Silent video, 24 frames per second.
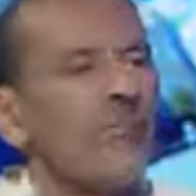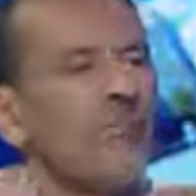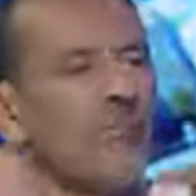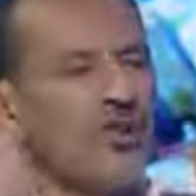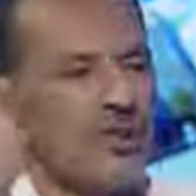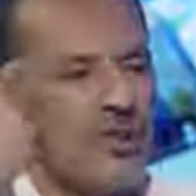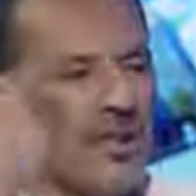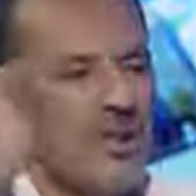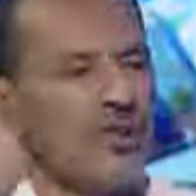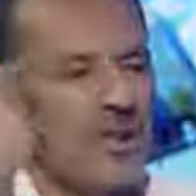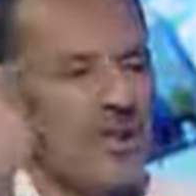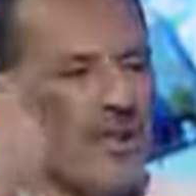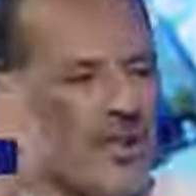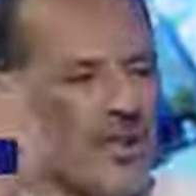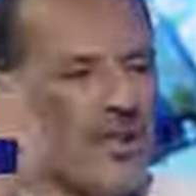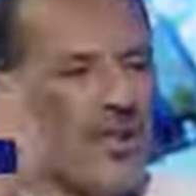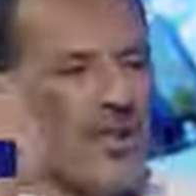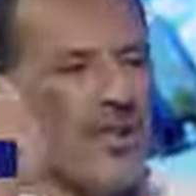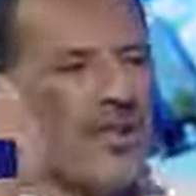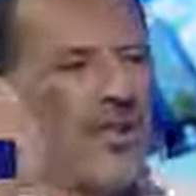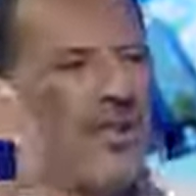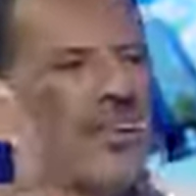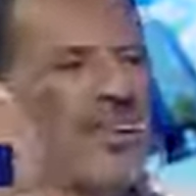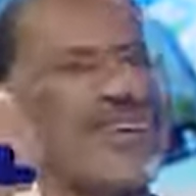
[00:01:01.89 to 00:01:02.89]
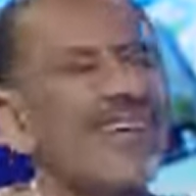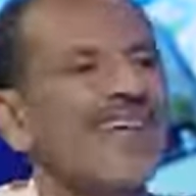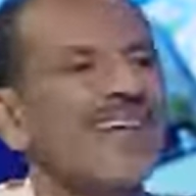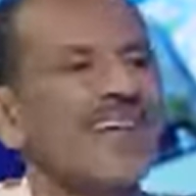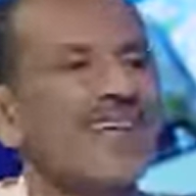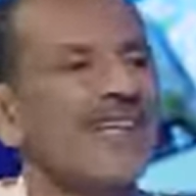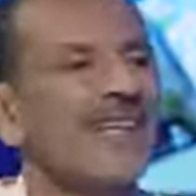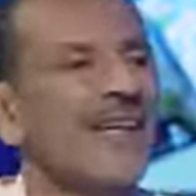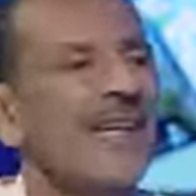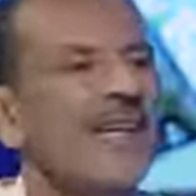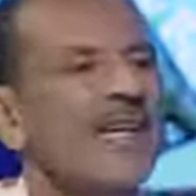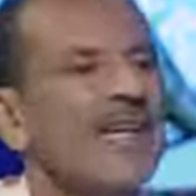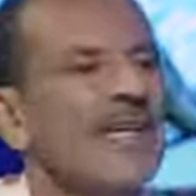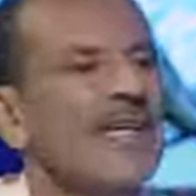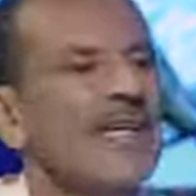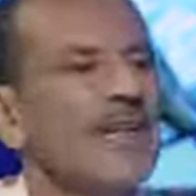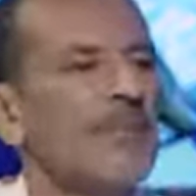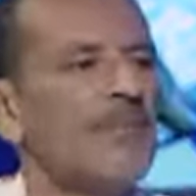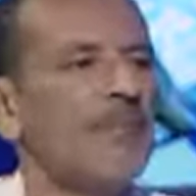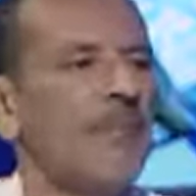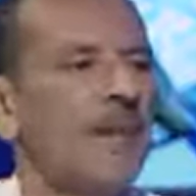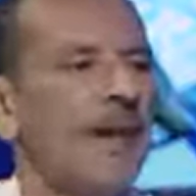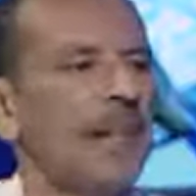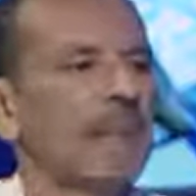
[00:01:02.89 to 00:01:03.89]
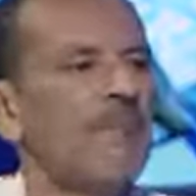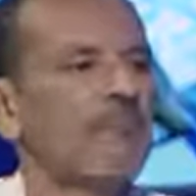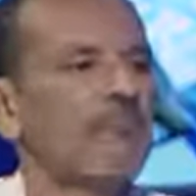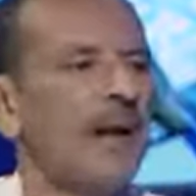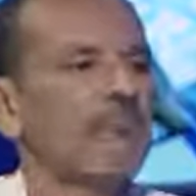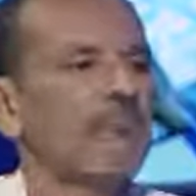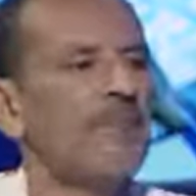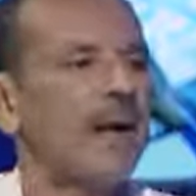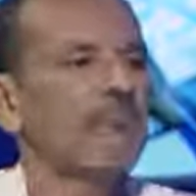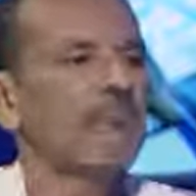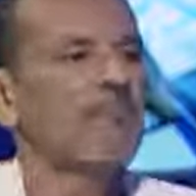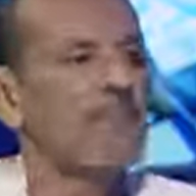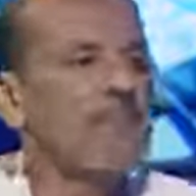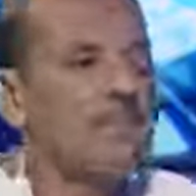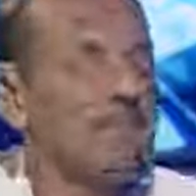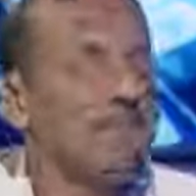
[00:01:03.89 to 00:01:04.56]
المستمرة على أنك تغيب العقل